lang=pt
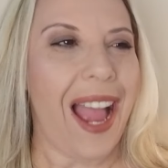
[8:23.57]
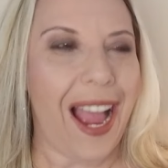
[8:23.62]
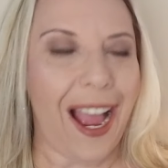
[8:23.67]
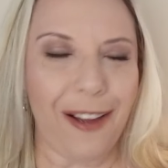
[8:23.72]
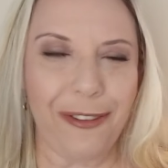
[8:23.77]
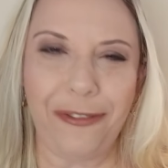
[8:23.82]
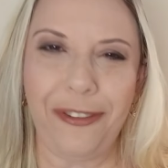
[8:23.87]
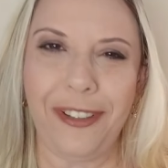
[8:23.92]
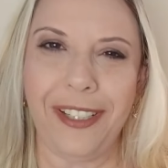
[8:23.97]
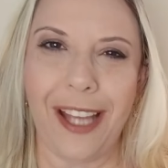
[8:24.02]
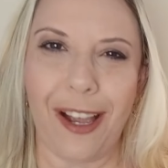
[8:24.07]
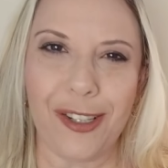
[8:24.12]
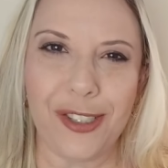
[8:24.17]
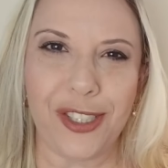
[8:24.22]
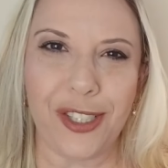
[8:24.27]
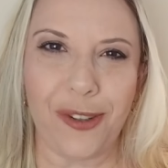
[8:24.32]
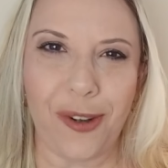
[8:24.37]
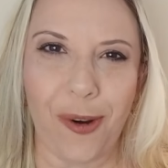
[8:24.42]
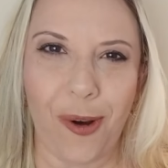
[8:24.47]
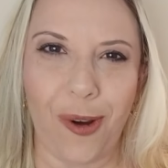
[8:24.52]
Afinal
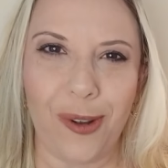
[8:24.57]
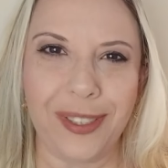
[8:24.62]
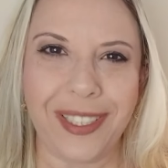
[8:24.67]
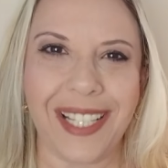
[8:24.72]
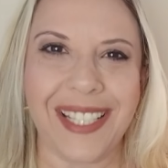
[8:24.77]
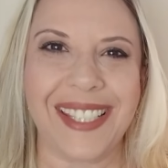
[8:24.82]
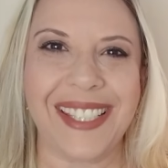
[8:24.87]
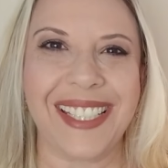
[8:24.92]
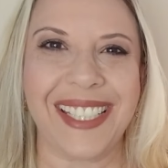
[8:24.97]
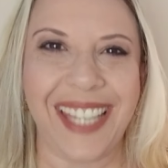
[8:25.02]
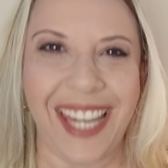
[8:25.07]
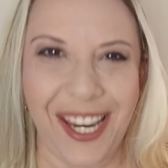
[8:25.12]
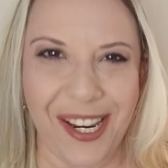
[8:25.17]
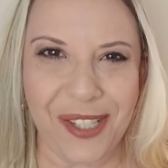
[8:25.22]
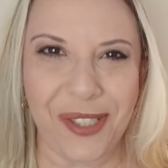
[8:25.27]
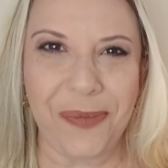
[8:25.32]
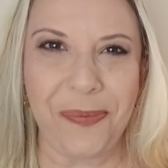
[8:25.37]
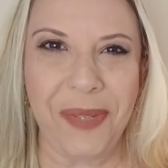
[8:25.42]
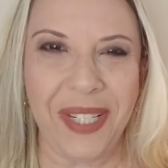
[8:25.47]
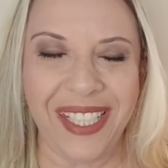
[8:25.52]
de contas,
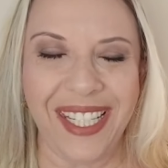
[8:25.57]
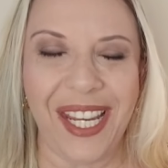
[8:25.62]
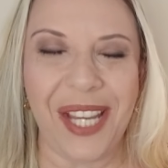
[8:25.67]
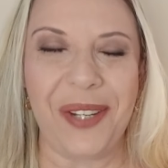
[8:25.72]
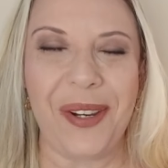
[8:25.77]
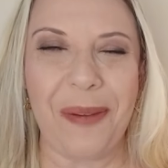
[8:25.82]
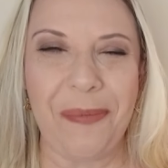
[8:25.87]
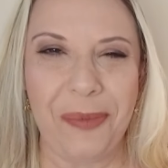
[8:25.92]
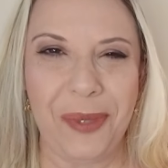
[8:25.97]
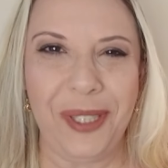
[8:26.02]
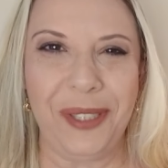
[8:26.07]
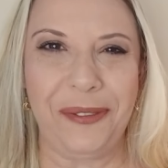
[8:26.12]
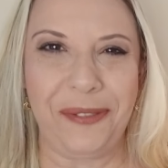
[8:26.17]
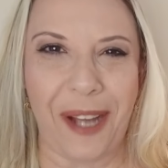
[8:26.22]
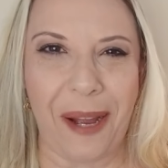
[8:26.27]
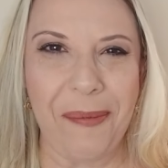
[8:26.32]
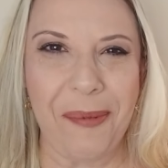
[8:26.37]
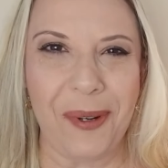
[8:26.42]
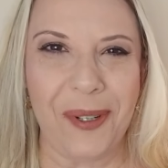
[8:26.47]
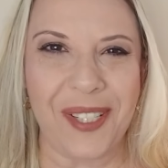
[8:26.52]
queijo mineiro é muito
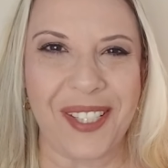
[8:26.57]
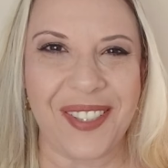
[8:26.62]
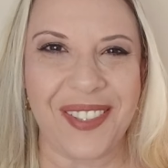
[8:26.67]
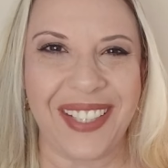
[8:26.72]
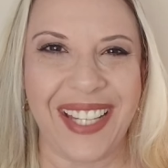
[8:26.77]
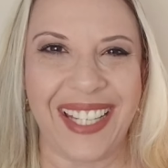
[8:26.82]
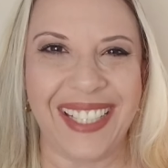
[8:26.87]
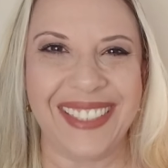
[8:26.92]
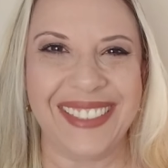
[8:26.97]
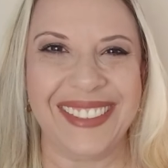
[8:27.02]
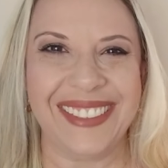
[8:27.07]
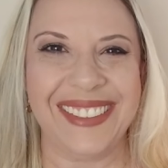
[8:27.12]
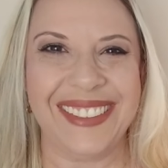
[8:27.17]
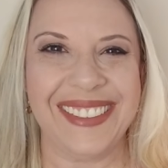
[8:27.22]
famoso, né?